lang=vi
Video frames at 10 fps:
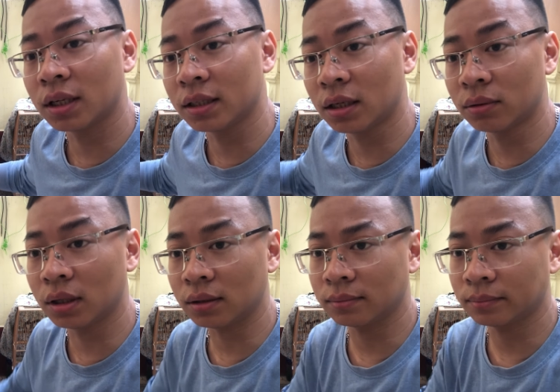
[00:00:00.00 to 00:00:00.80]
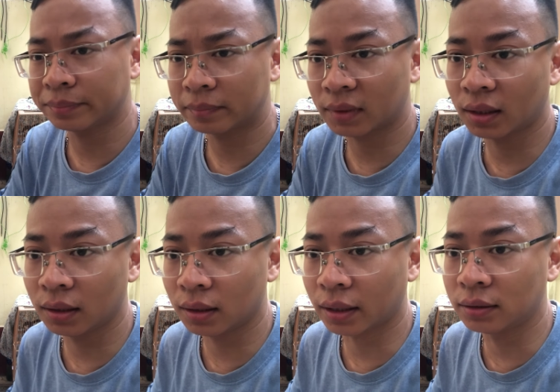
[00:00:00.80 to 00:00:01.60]
rất là nhiều nước.
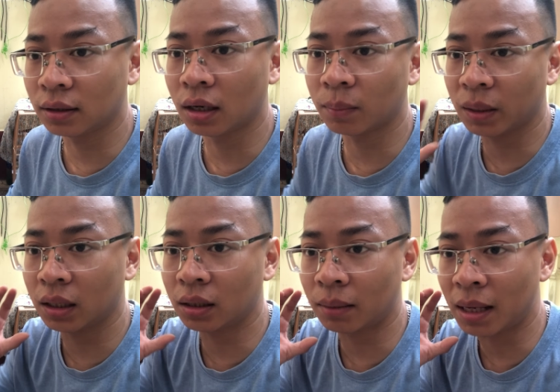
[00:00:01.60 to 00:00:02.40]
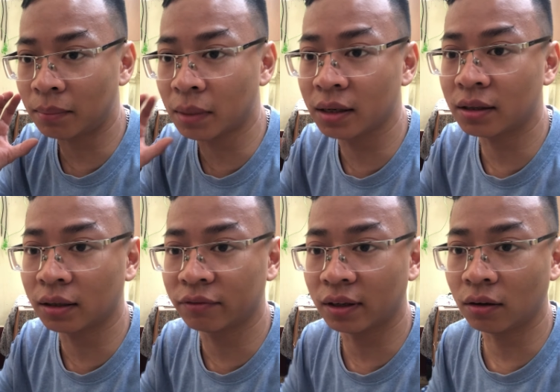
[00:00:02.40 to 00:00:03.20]
Thì cái trường hợp đấy các bác mới
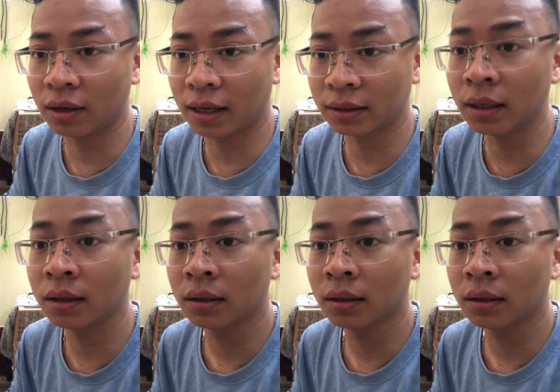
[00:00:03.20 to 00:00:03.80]
cần phải lo lắng nhá.